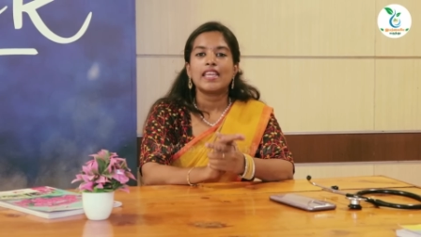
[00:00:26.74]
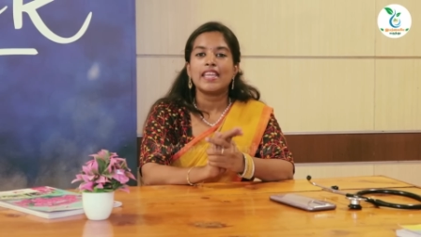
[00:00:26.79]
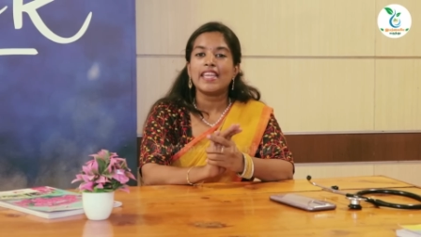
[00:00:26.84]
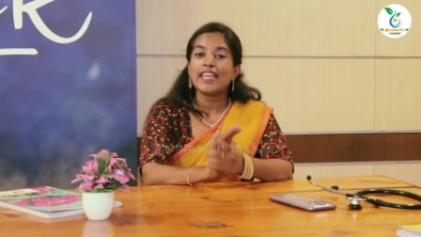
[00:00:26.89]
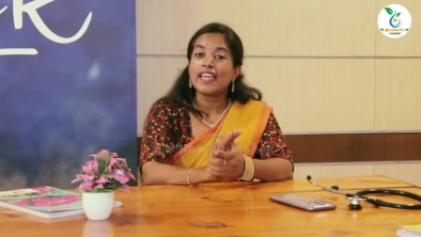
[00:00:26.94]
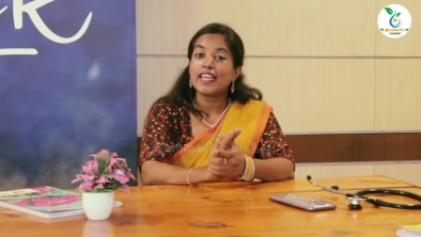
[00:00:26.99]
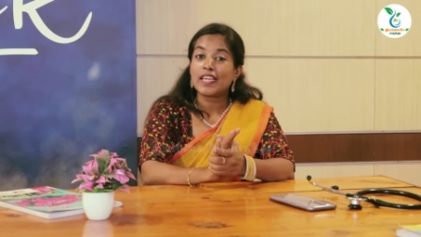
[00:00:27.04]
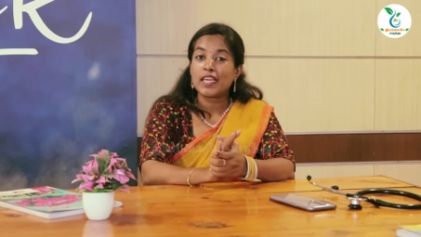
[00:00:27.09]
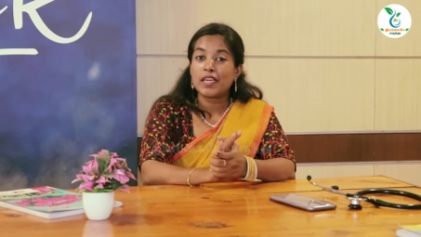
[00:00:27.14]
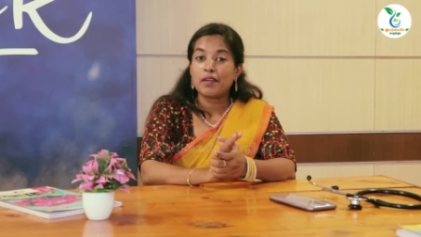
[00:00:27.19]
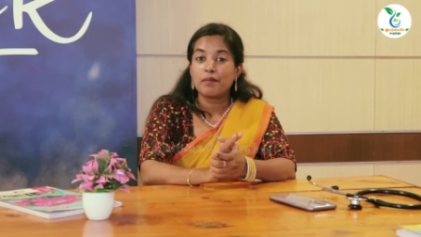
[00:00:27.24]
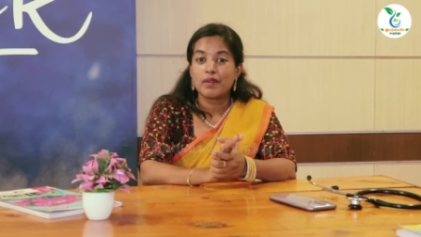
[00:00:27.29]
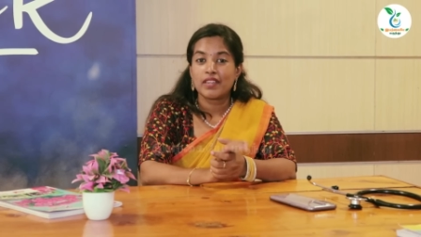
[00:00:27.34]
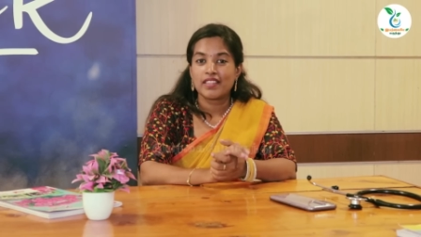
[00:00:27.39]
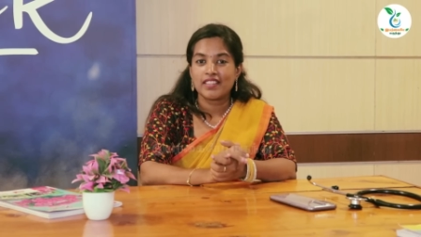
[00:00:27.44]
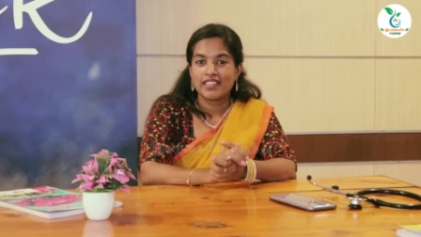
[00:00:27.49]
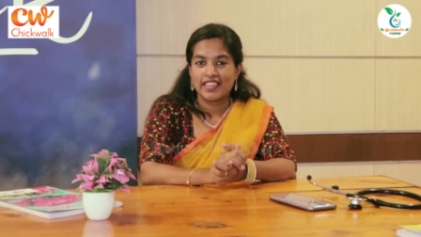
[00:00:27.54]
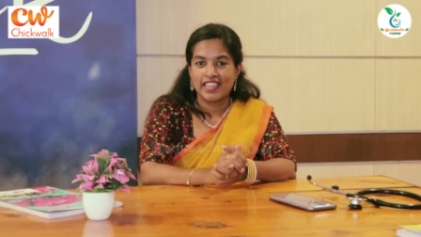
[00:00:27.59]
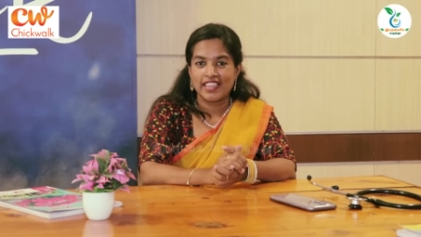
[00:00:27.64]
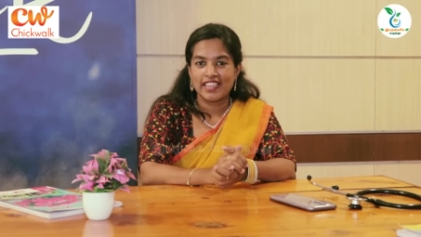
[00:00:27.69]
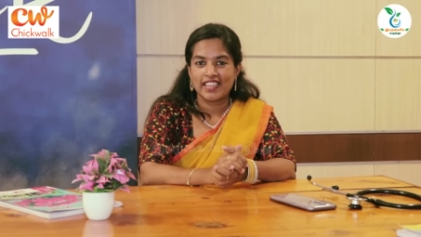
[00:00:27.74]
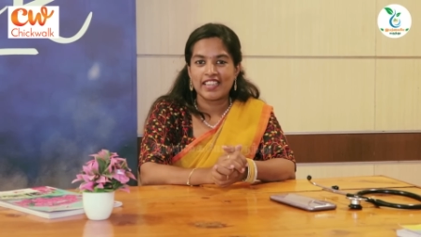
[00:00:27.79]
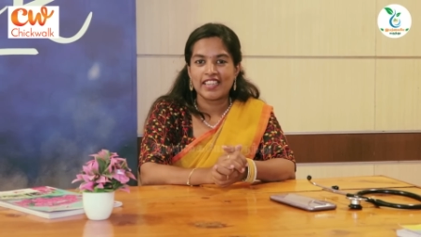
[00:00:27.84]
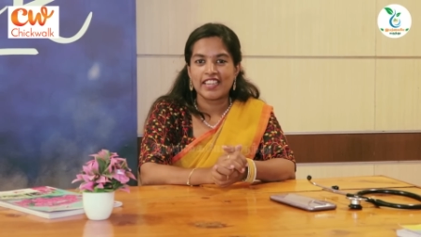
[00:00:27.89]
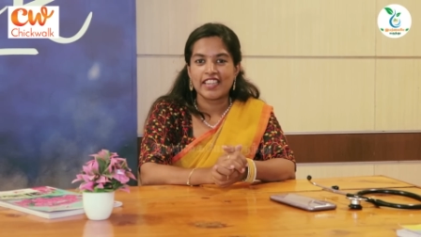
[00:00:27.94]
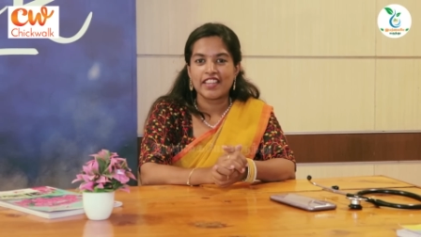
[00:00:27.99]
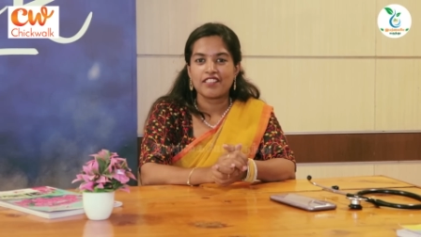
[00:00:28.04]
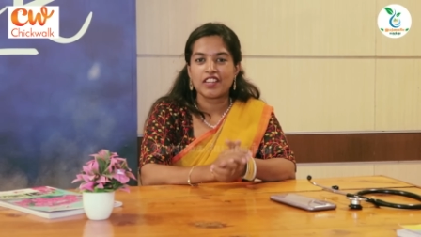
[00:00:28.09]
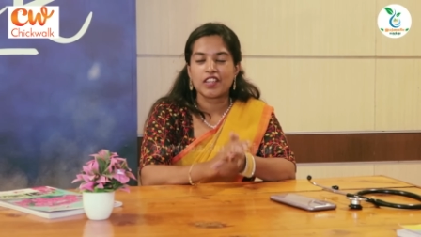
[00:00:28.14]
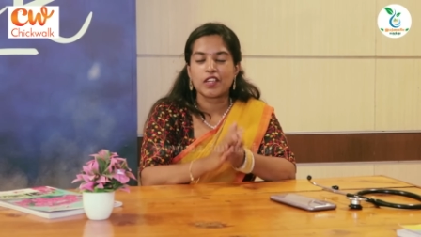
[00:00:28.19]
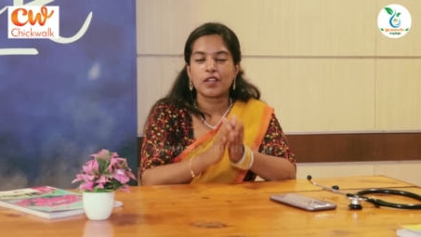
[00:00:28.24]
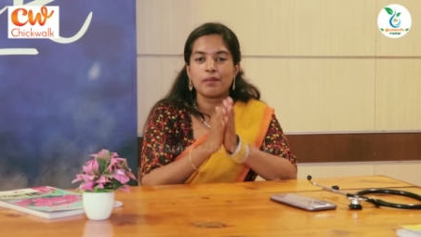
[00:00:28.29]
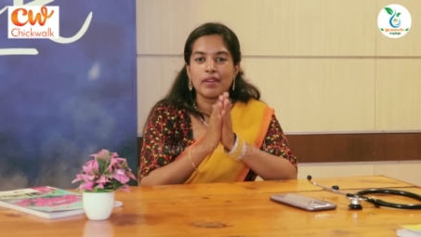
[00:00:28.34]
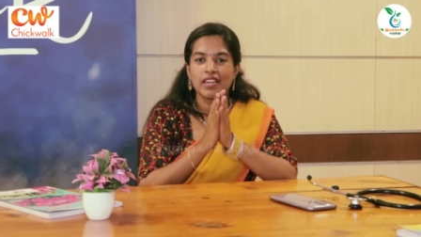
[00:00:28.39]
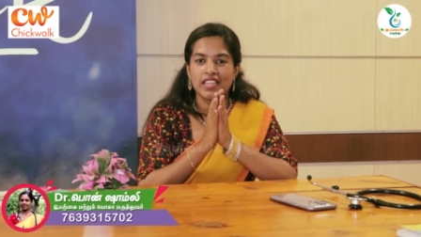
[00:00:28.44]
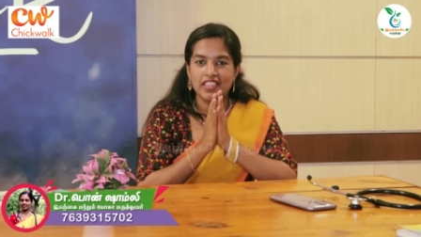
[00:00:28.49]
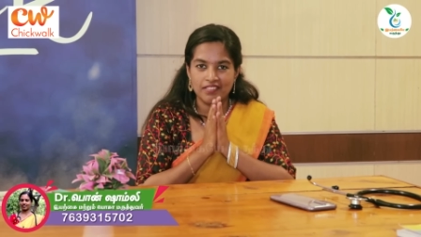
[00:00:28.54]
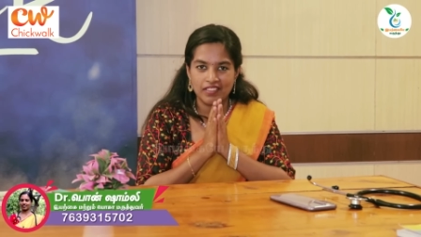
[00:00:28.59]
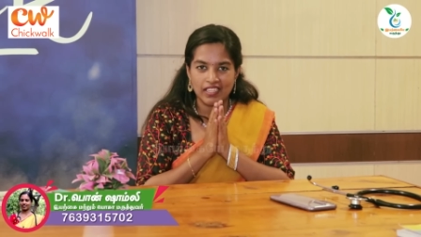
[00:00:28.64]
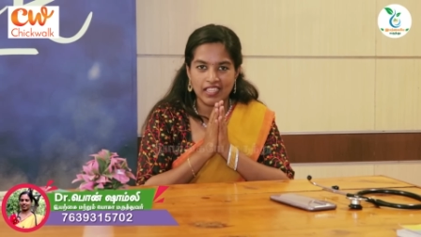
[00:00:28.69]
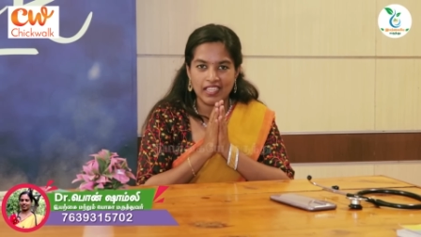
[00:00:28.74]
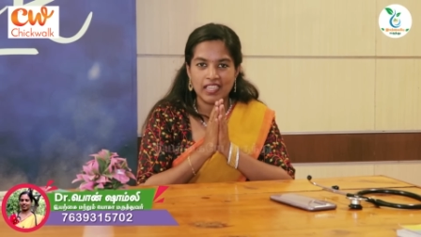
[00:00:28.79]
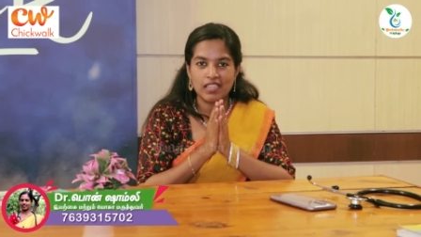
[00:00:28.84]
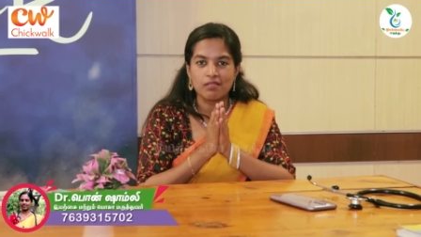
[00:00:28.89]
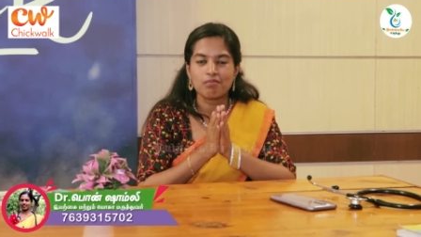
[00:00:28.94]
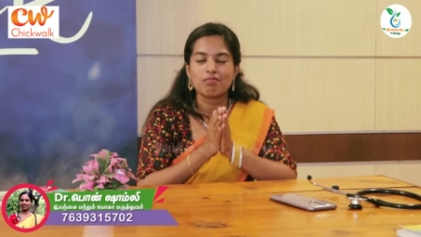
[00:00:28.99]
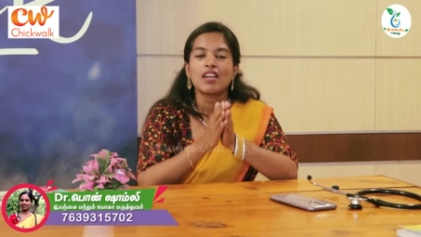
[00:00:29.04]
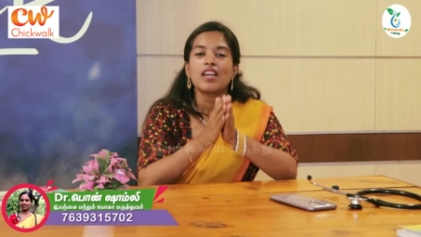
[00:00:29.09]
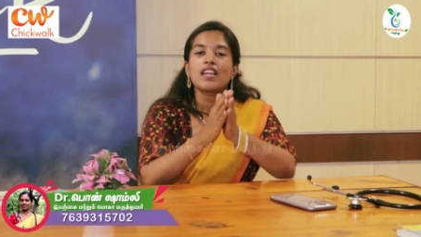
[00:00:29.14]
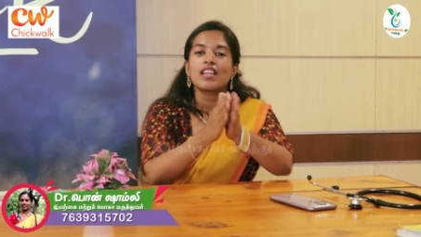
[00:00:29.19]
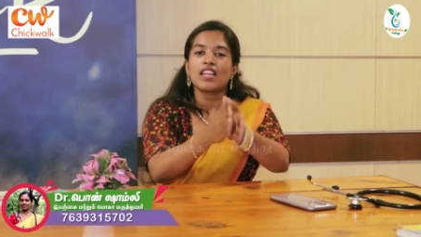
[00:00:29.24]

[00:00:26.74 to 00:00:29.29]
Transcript: இயற்கை மருந்து நேயர்கள் அனைவருக்கும் எனது வணக்கம்